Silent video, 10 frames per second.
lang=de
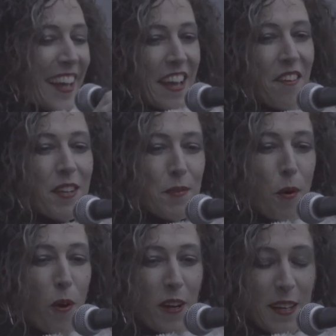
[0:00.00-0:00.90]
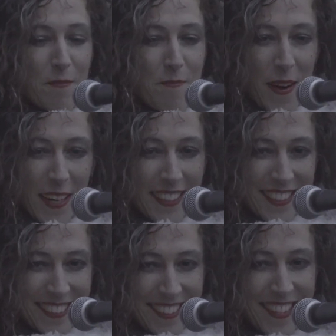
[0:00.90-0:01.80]
ja, was Paul eben
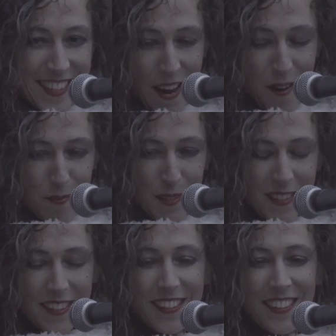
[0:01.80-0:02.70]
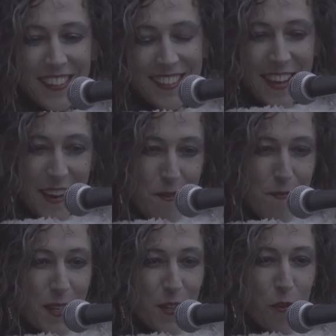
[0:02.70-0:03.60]
macht, selbst in seiner
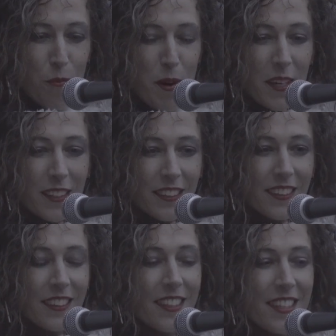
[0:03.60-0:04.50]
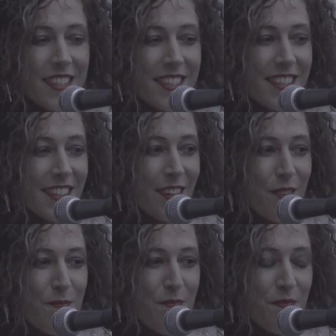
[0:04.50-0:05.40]
Mini-Oper, ist,
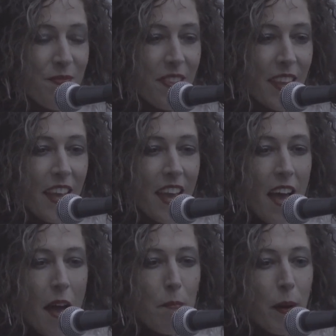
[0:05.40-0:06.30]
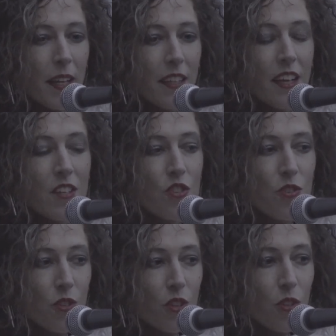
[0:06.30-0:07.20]
ähm, er bringt ein
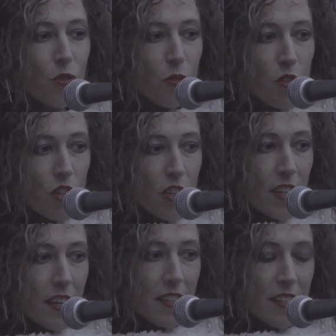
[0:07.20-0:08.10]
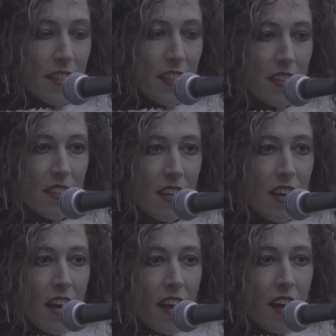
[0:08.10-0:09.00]
Stück jüdische Identität.
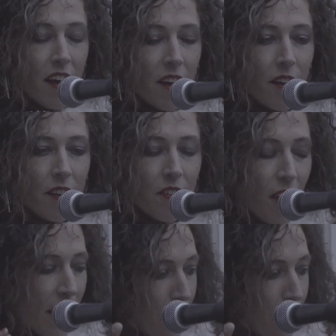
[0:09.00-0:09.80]
Äh, ich fange